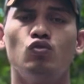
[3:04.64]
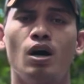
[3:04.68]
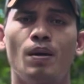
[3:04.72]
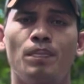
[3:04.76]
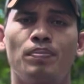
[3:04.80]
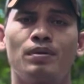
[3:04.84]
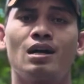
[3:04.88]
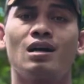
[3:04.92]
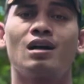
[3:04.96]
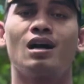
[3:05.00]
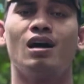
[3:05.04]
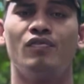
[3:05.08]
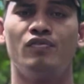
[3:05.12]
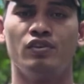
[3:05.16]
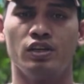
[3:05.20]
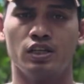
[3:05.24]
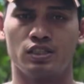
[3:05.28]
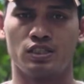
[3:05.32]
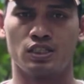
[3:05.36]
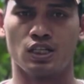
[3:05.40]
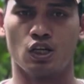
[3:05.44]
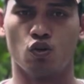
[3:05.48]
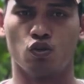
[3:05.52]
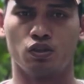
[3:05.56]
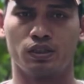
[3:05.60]
वो आपका काफ़ी
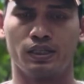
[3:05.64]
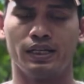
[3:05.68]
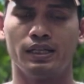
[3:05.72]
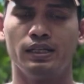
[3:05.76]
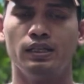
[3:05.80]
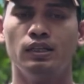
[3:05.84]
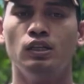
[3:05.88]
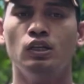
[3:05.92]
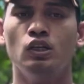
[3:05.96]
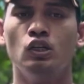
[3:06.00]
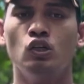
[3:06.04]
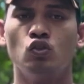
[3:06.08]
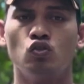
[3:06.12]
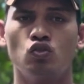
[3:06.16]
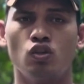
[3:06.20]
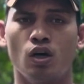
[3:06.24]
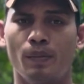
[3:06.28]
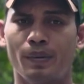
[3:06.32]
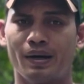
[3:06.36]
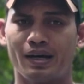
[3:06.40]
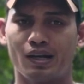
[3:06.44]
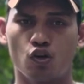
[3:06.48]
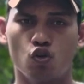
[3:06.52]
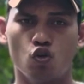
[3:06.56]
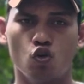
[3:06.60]
अच्छा होता है तो
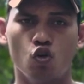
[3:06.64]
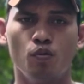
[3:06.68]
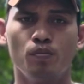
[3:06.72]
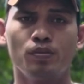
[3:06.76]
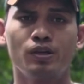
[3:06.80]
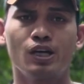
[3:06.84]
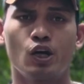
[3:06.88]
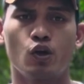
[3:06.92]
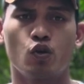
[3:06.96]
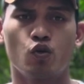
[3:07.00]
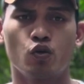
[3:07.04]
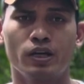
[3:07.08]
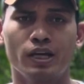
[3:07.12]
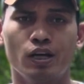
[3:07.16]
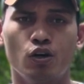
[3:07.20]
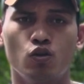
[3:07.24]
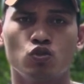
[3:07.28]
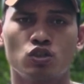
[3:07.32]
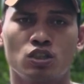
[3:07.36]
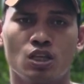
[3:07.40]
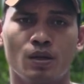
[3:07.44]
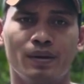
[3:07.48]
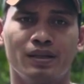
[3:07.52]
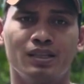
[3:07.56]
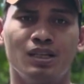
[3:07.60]
हमारा ओमकार हो गया
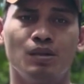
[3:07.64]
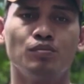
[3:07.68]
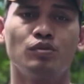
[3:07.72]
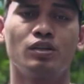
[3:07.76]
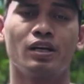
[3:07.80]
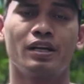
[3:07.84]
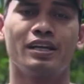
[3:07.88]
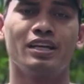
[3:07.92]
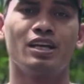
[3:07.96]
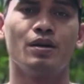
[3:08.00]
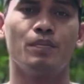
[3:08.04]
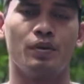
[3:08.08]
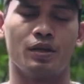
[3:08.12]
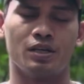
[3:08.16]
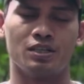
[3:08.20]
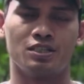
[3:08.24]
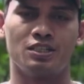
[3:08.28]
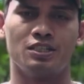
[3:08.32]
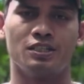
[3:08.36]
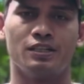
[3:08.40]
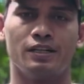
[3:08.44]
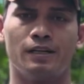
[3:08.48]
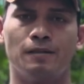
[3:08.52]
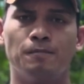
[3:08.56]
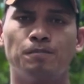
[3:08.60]
उसके बाद हम करेंगे
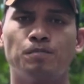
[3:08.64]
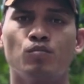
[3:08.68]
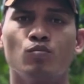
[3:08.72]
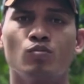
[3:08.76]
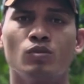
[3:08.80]
भ्रष्टिका